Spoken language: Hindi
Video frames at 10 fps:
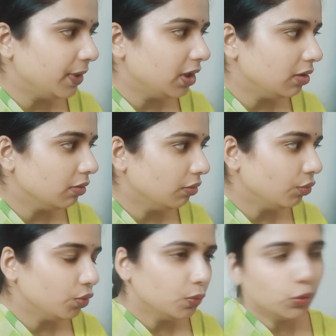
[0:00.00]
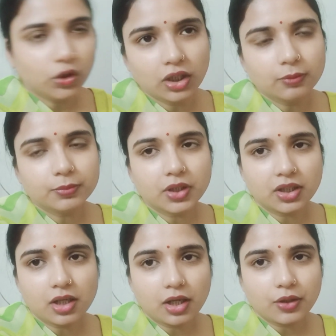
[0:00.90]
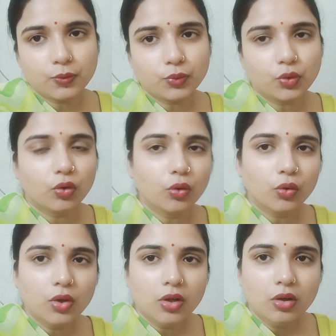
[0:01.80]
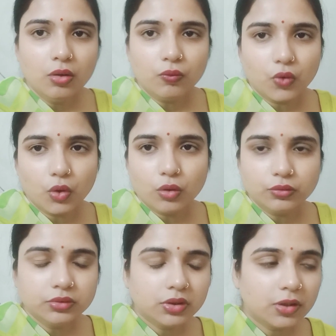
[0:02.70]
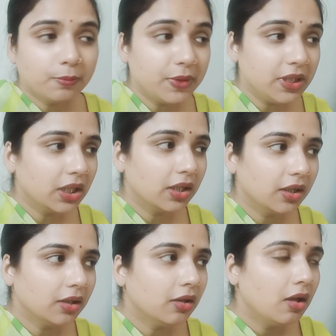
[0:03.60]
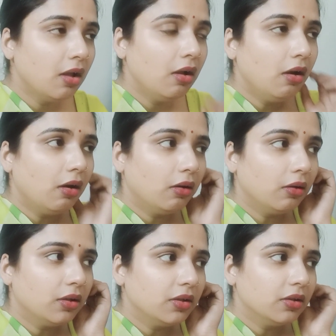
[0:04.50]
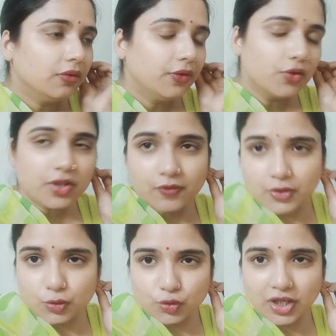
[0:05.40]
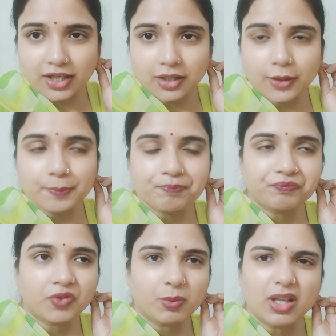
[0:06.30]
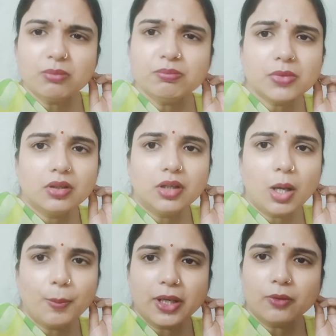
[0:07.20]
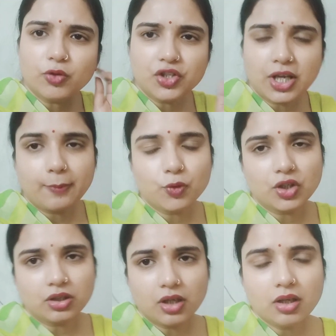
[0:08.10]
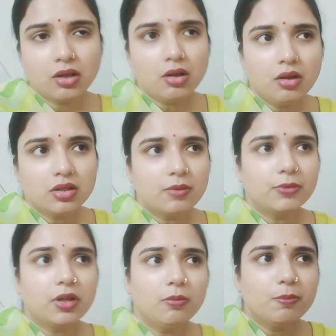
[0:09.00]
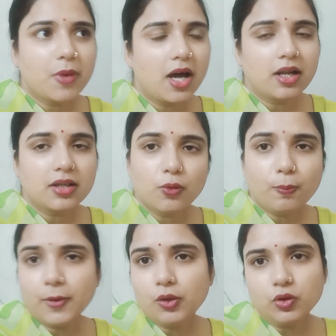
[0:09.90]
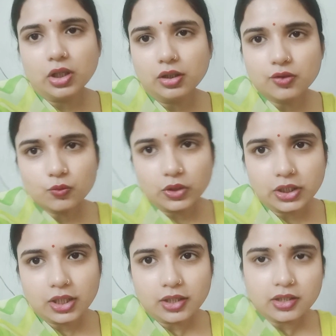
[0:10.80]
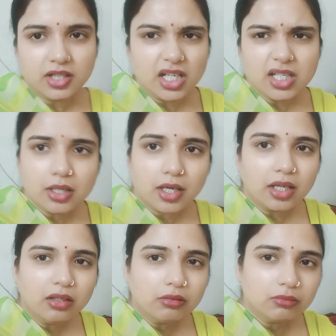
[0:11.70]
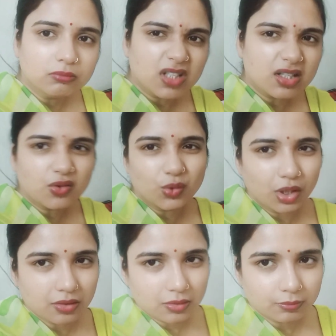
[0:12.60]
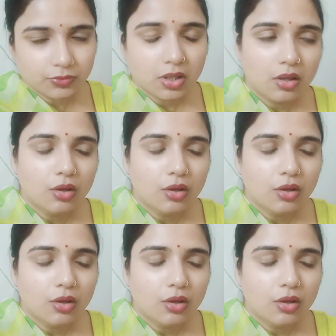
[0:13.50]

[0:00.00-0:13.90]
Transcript: अभी दूध वूध गर्म करके लाई हूँ तो वो पीना है और फिर उसके बाद सो जाएंगे मतलब हमारा वही टाइम हो जाता है समथिंग बारह से ऊपर हो जाता है सोने के लिए डेली का है लेट सोते हैं सब